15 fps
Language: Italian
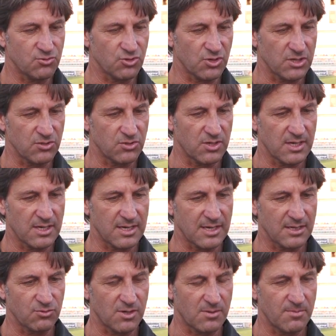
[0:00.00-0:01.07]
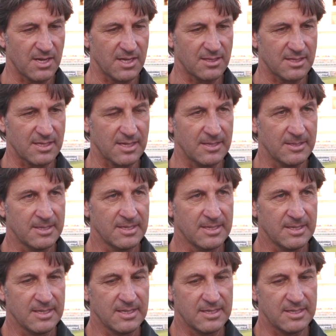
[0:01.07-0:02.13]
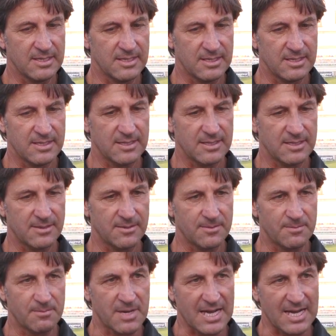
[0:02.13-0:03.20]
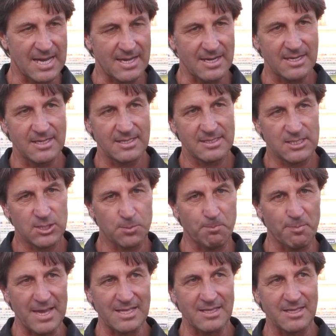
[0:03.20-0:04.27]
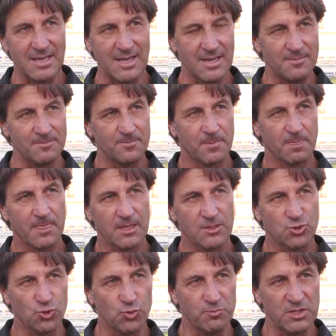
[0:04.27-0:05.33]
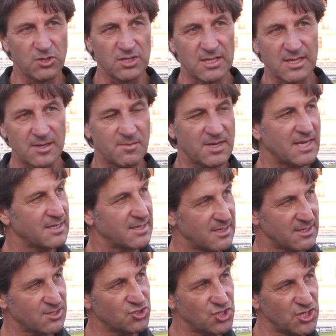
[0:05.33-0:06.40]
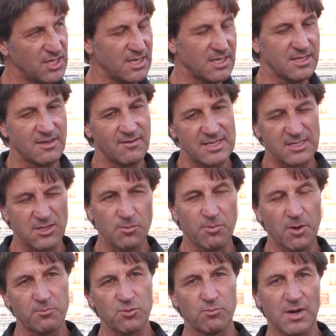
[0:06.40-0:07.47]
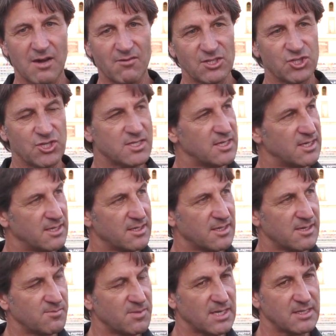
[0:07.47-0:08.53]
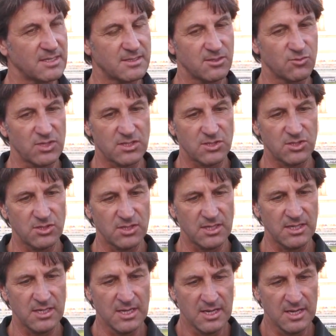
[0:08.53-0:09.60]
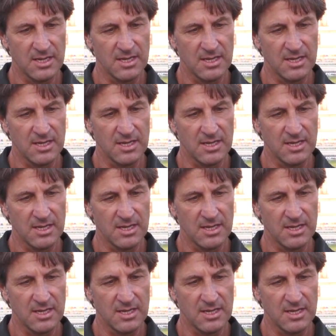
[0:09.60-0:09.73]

è un giocatore che naturalmente eh, magari spende subito determinate energie, deve essere un po' più bravo a gestire determinate situazioni,